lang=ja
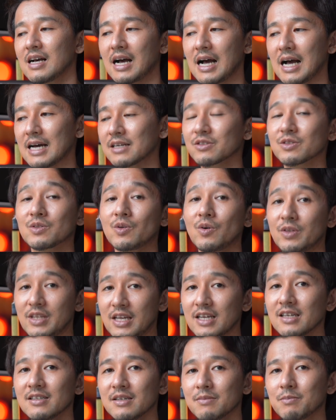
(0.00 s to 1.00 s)
あるの
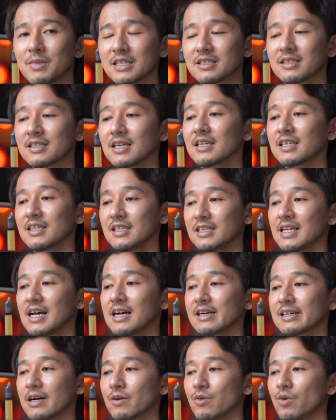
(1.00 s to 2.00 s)
で、まあ、ぜひな
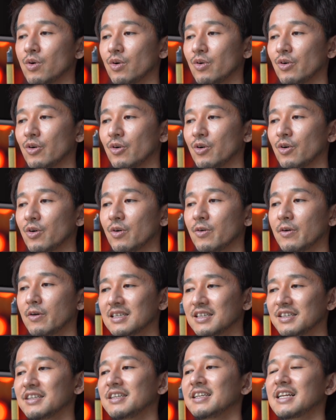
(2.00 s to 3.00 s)
んかこ
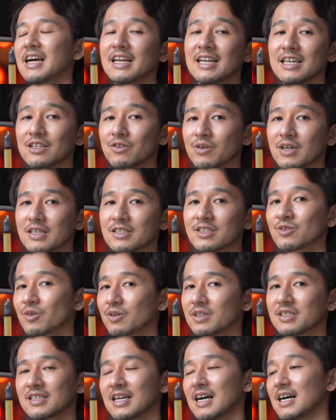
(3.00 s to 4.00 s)
うイライラとか
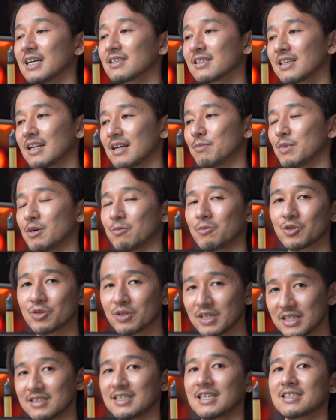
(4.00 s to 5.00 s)
ストレスがあったらもうと
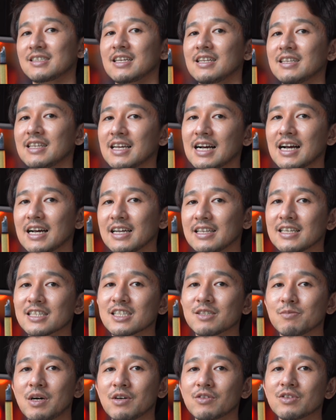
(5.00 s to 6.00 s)
りあえず撮影に出かけて
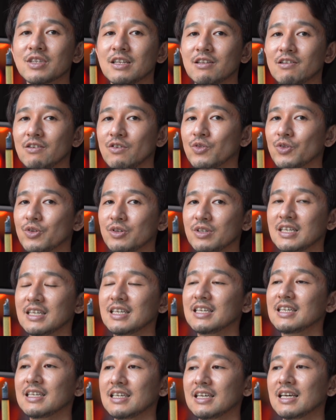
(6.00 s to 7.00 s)
しまうっていうのは本当
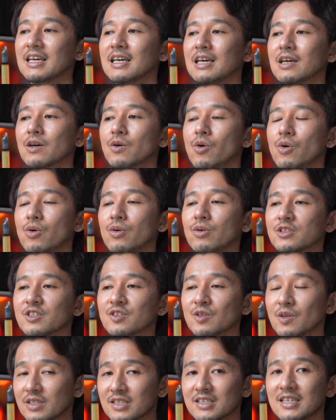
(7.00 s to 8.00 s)
にいいこう
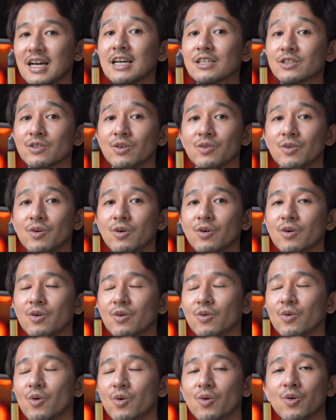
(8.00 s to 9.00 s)
ストレス解消の
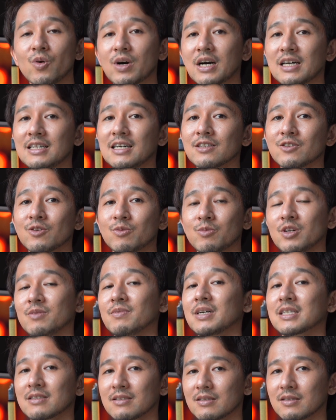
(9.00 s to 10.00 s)
方法かなと思い
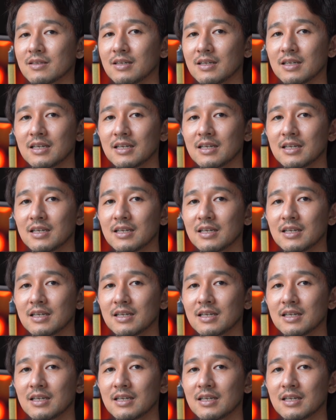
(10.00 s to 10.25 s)
ます。